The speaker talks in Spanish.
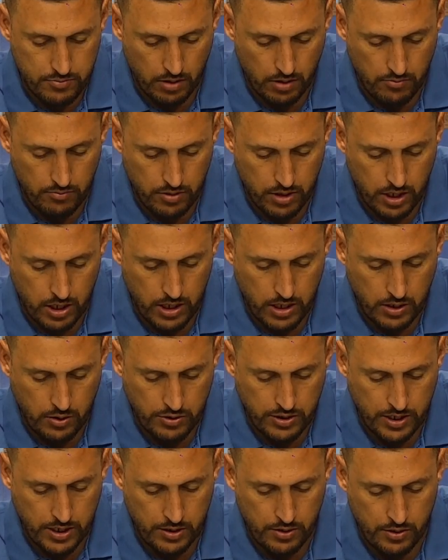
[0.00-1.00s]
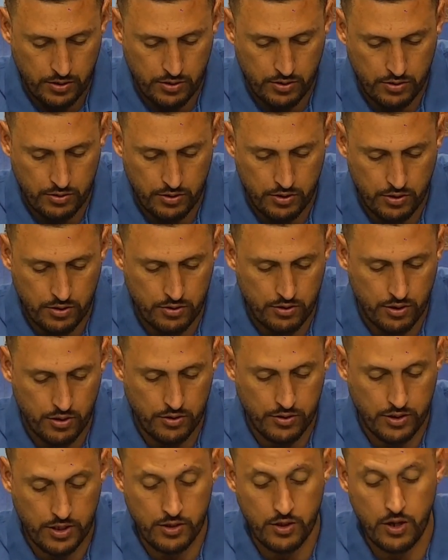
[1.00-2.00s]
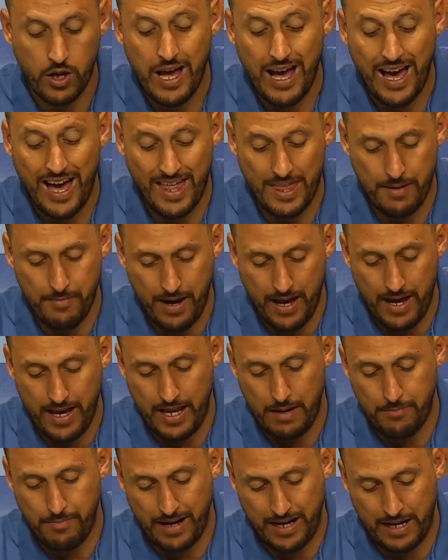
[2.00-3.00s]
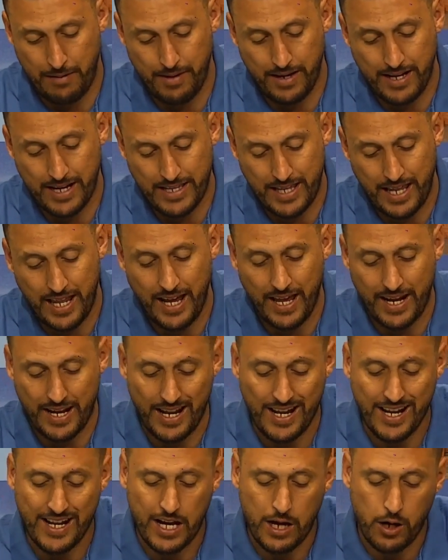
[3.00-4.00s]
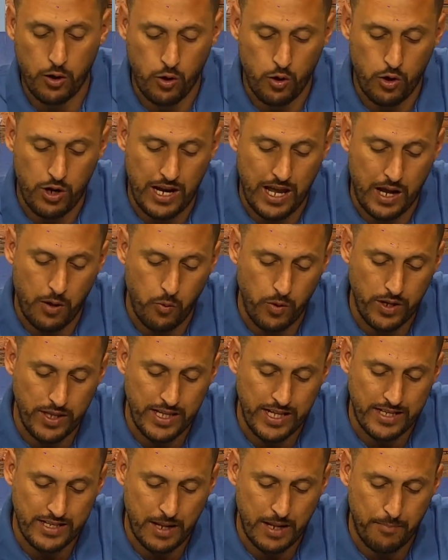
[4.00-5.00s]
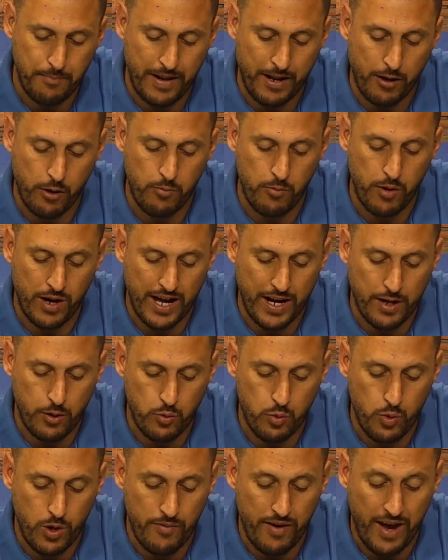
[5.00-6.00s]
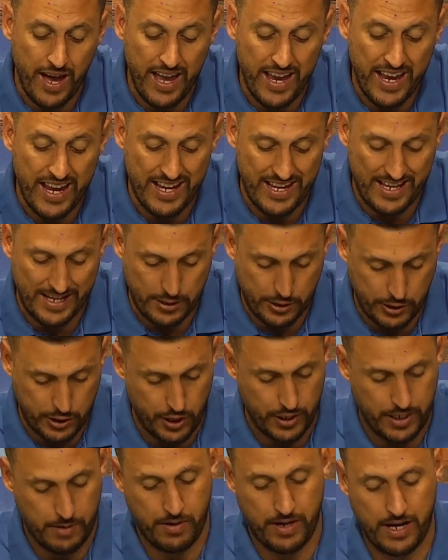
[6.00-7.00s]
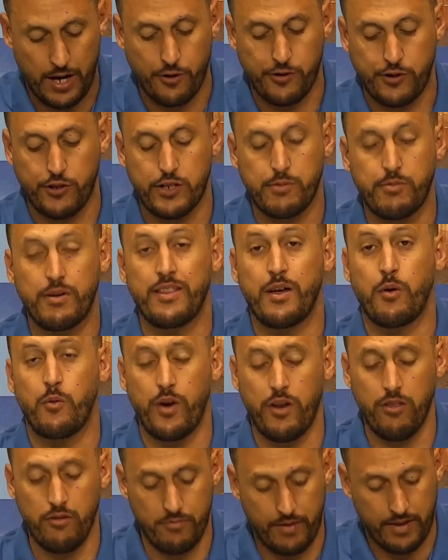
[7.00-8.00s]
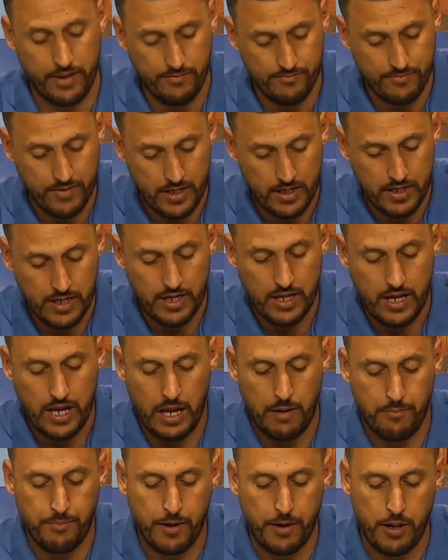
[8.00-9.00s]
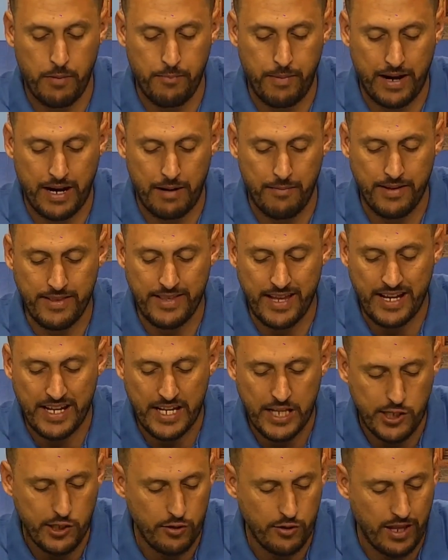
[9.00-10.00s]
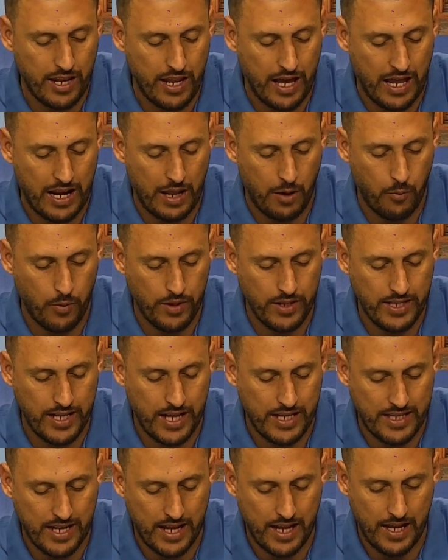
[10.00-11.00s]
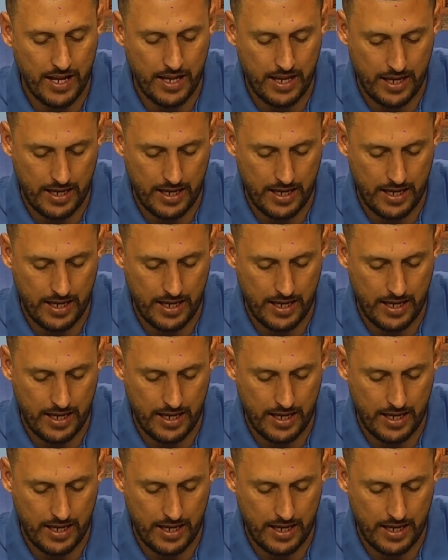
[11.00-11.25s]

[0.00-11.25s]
No, no hay cosas que no, lo entiendo. Además, el Parlamento catalán arranca con la cuenta atrás para convocar nuevas elecciones. Porque claro, si no se ponen de acuerdo, ¿verdad? El Pleno del Parlamento da inicio a la cuenta atrás.